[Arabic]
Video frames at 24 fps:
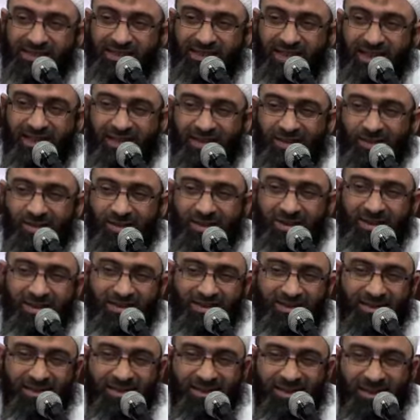يا أيها
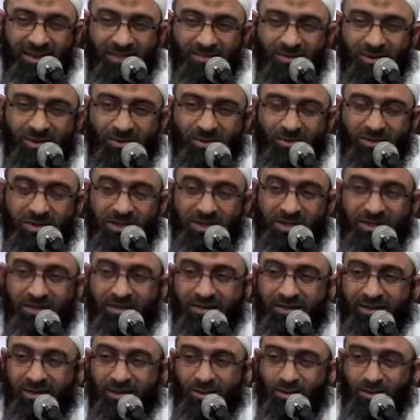الذين أمنوا إن
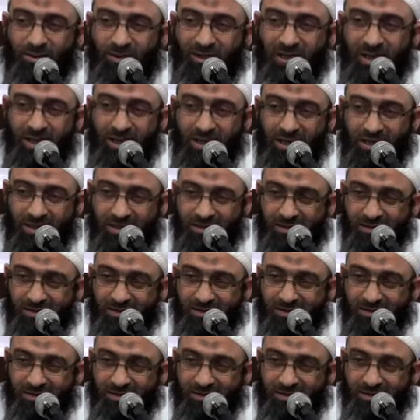تتقوا الله
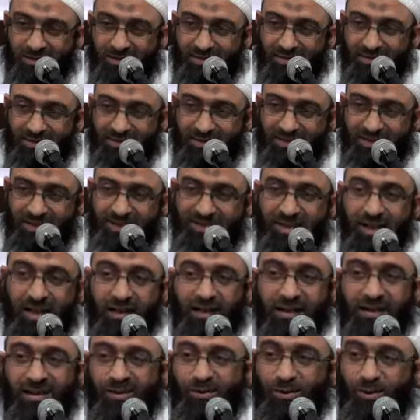
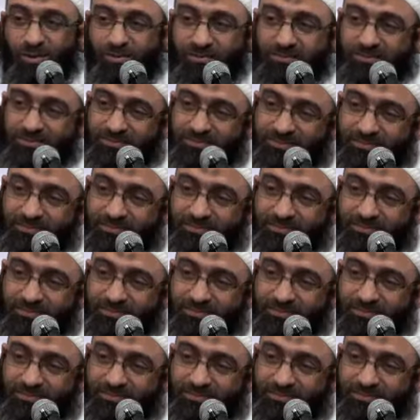يجعل لكم